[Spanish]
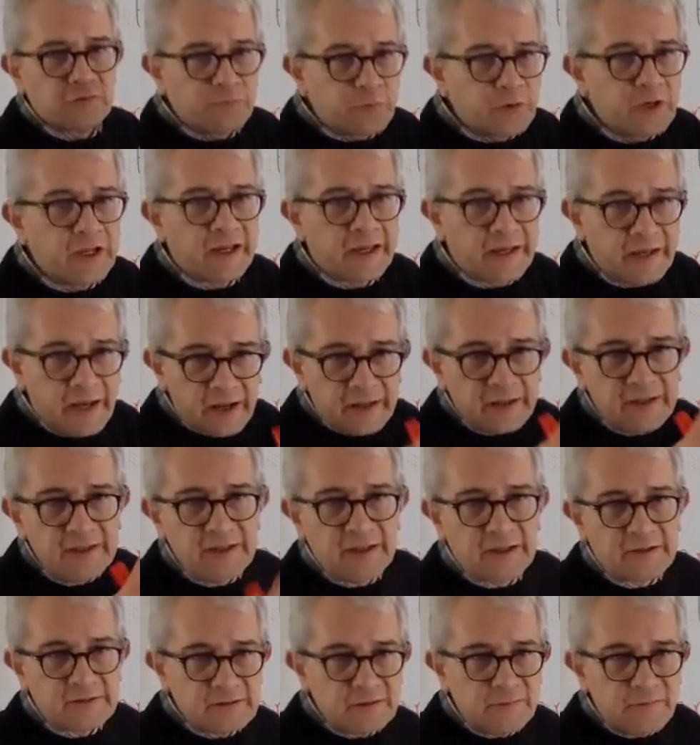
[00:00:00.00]
ponen
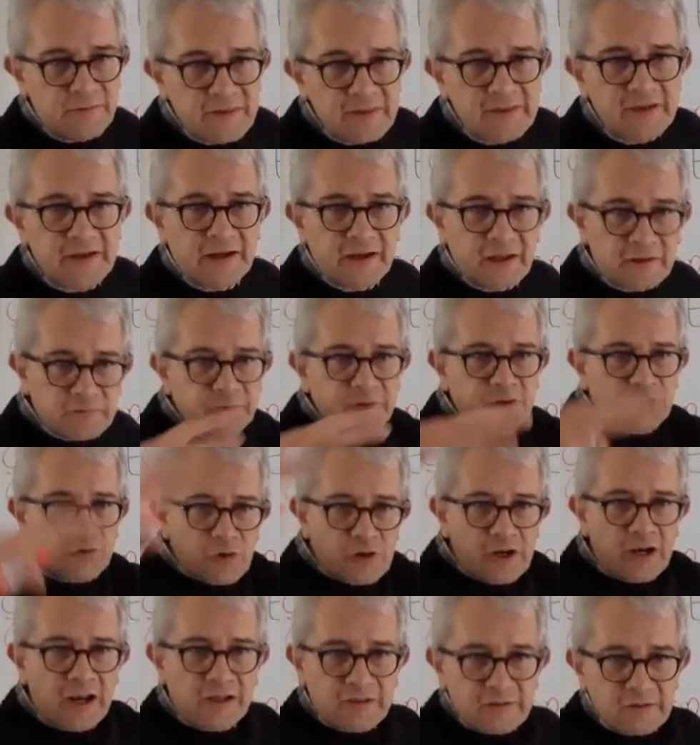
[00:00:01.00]
jerarquías, dividen a las
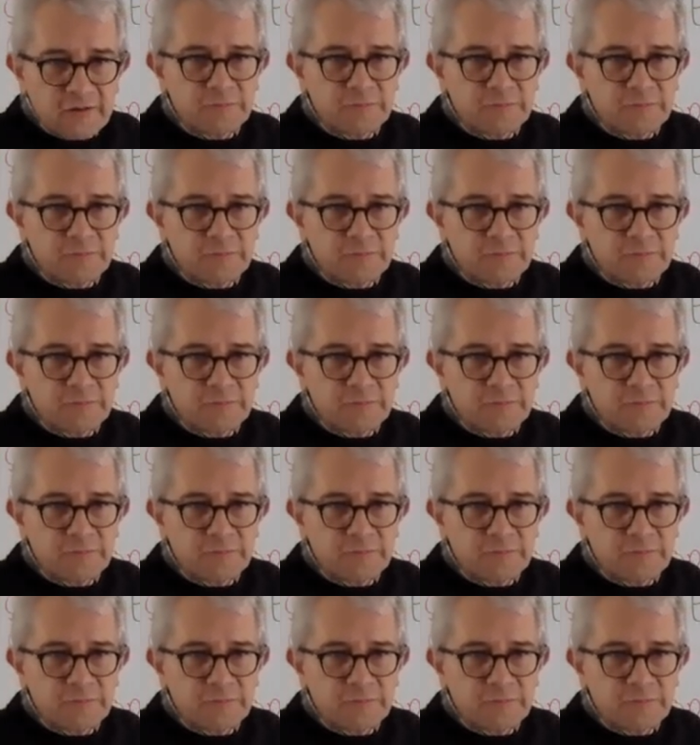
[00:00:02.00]
personas, las